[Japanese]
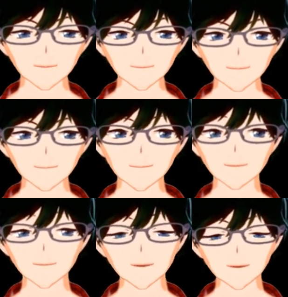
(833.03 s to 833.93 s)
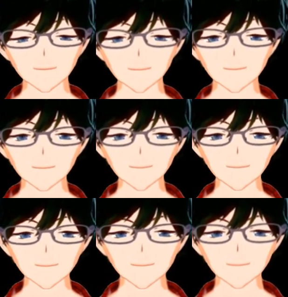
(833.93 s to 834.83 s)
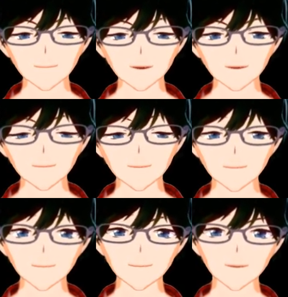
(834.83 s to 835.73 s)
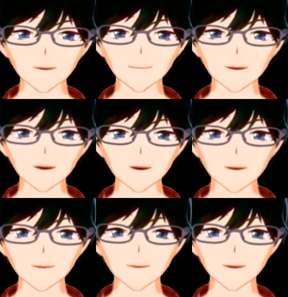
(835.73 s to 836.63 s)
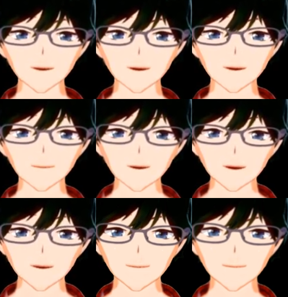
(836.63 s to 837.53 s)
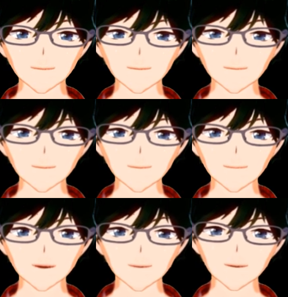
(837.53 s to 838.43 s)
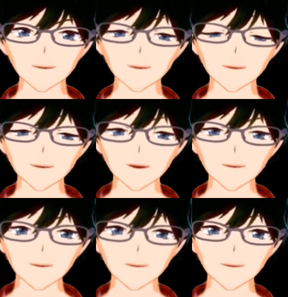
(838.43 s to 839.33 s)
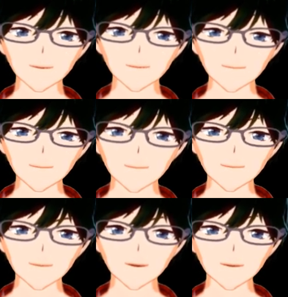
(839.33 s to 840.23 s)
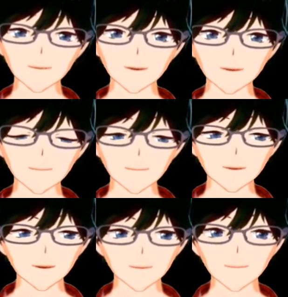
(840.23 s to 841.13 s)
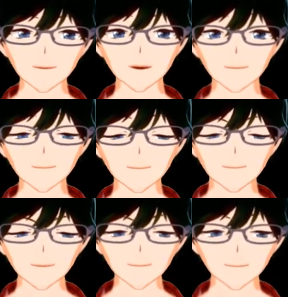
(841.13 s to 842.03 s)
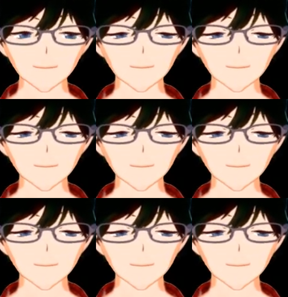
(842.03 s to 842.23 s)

いうことで、えー、お城の生命よりかは、ちょっと狙ったところに当てにくいと。まあ、やっぱ6体いるのでね、どうしても。